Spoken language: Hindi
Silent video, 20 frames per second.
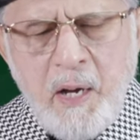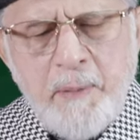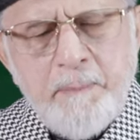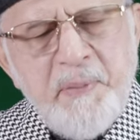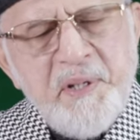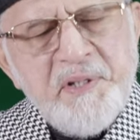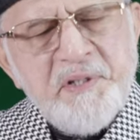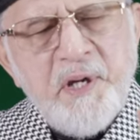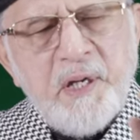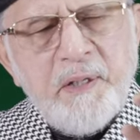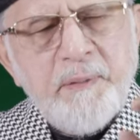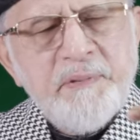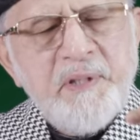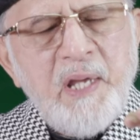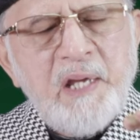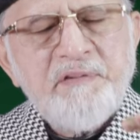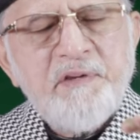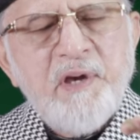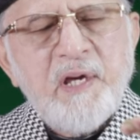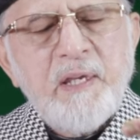अब बेशक
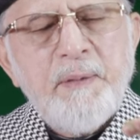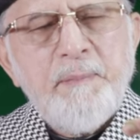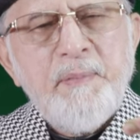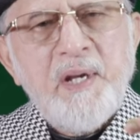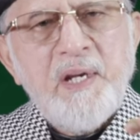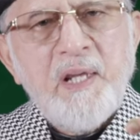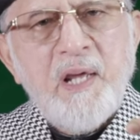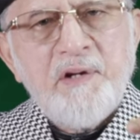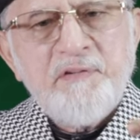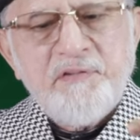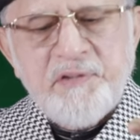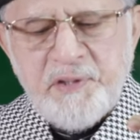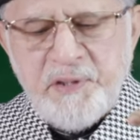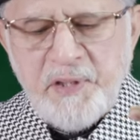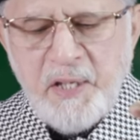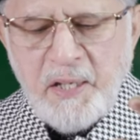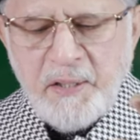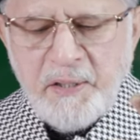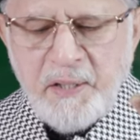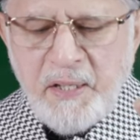जैसा कि मैंने अर्ज़
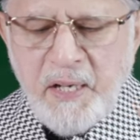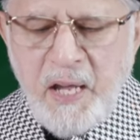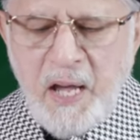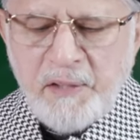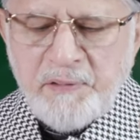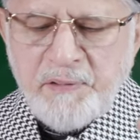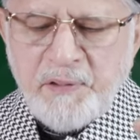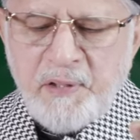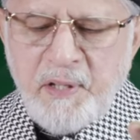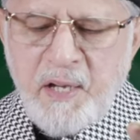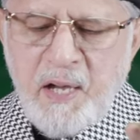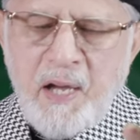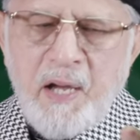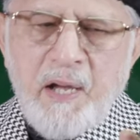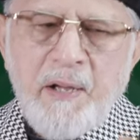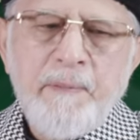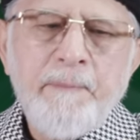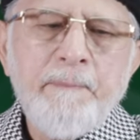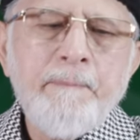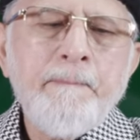किया कि नात का
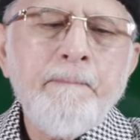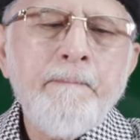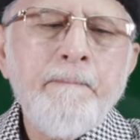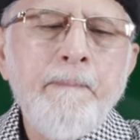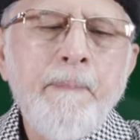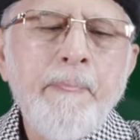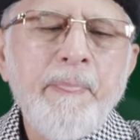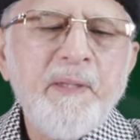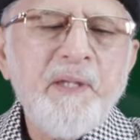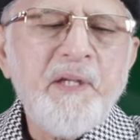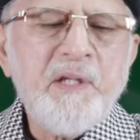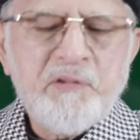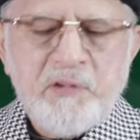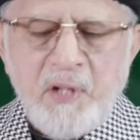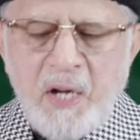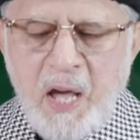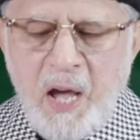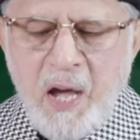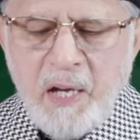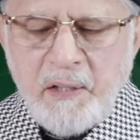
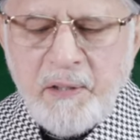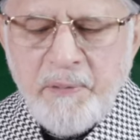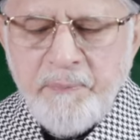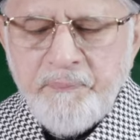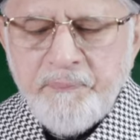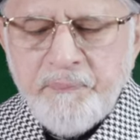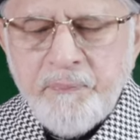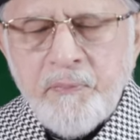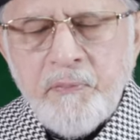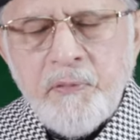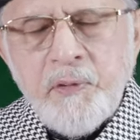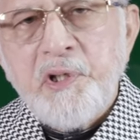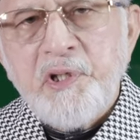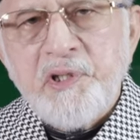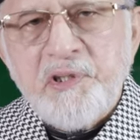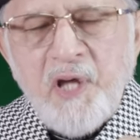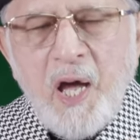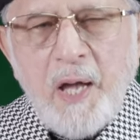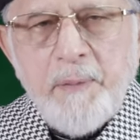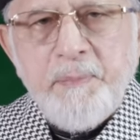इतलाक
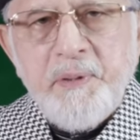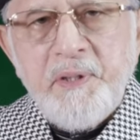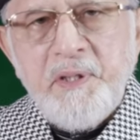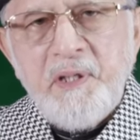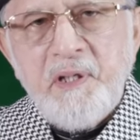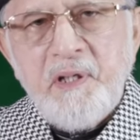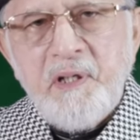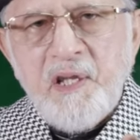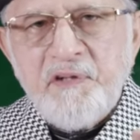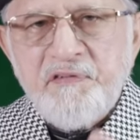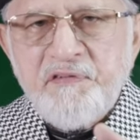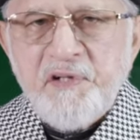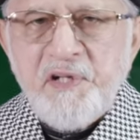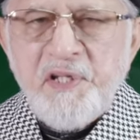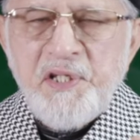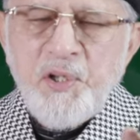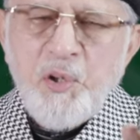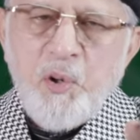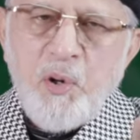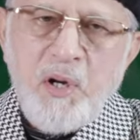खिताबी
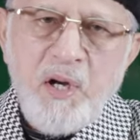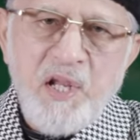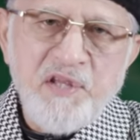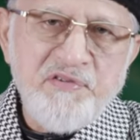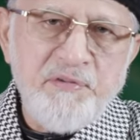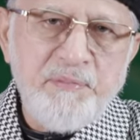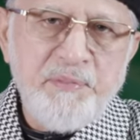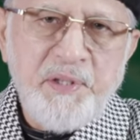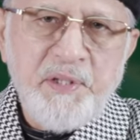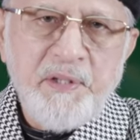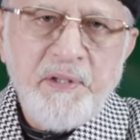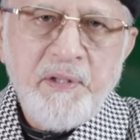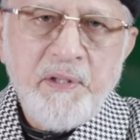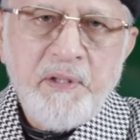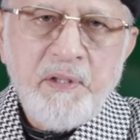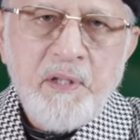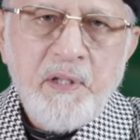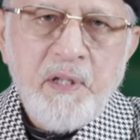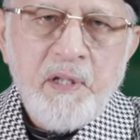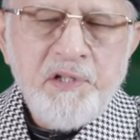नसरी और नज़मी
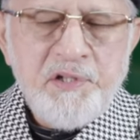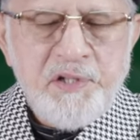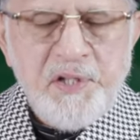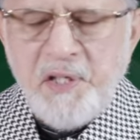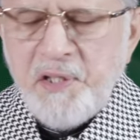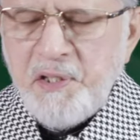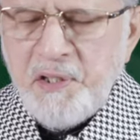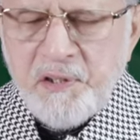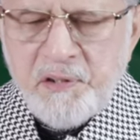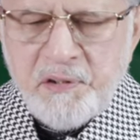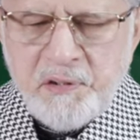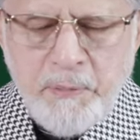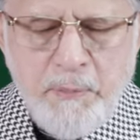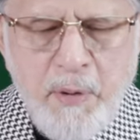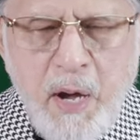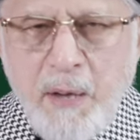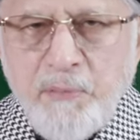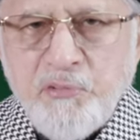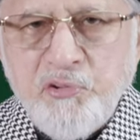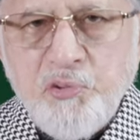शेरी
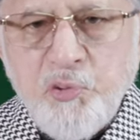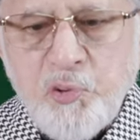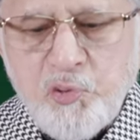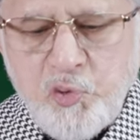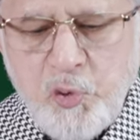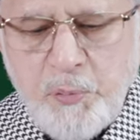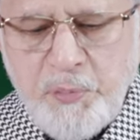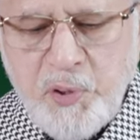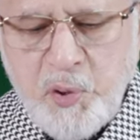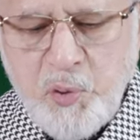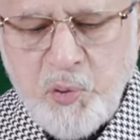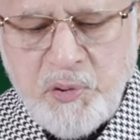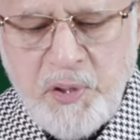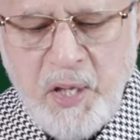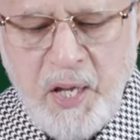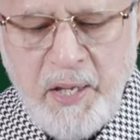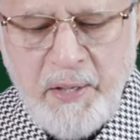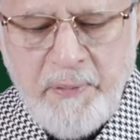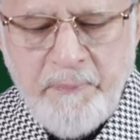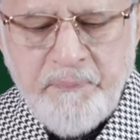तमाम सूरतों पर
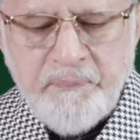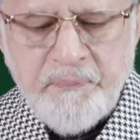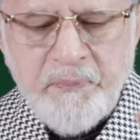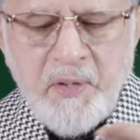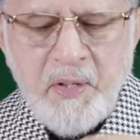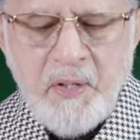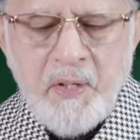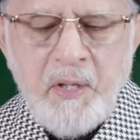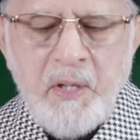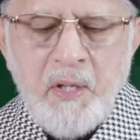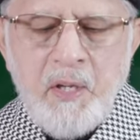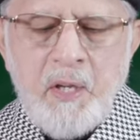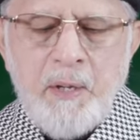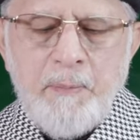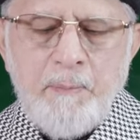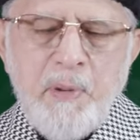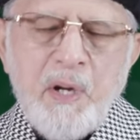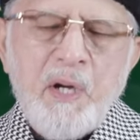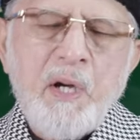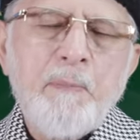होता है
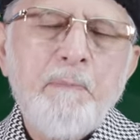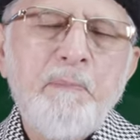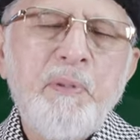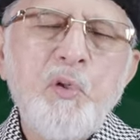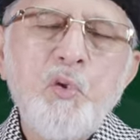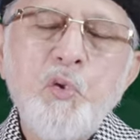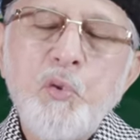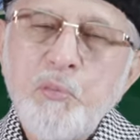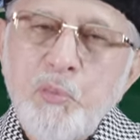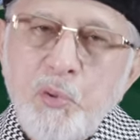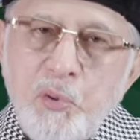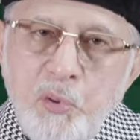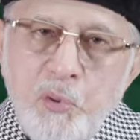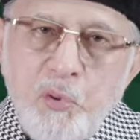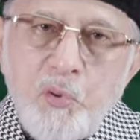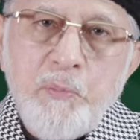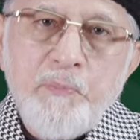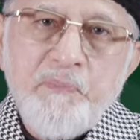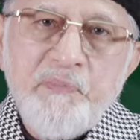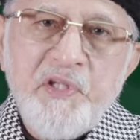मगर
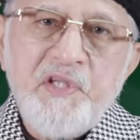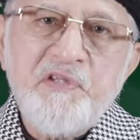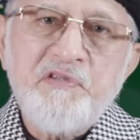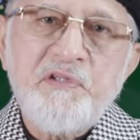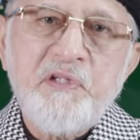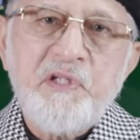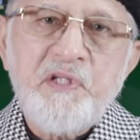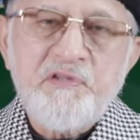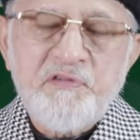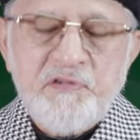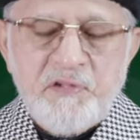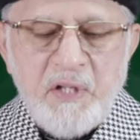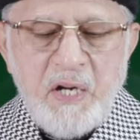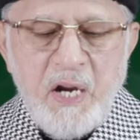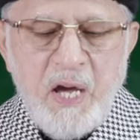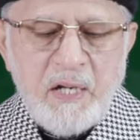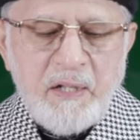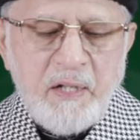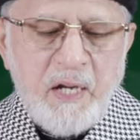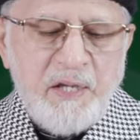बिलूम इस
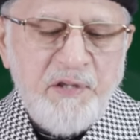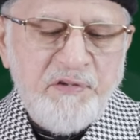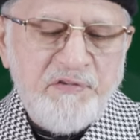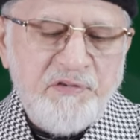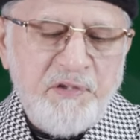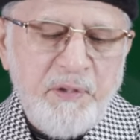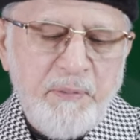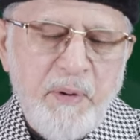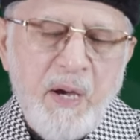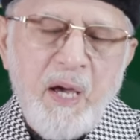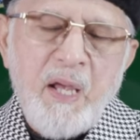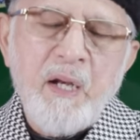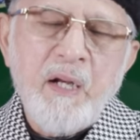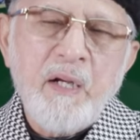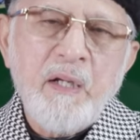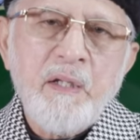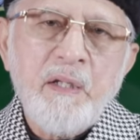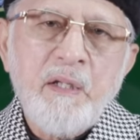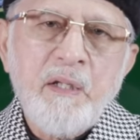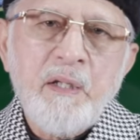अतलाह का
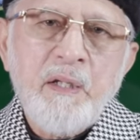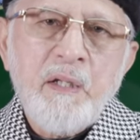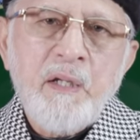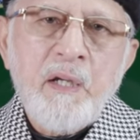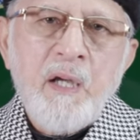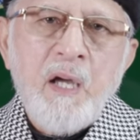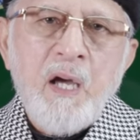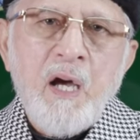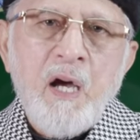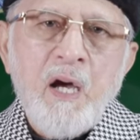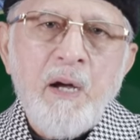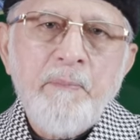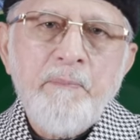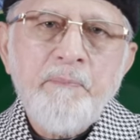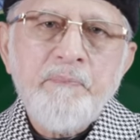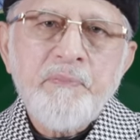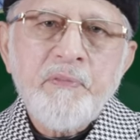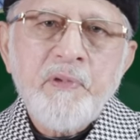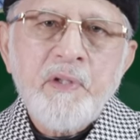इस्तेमाल हम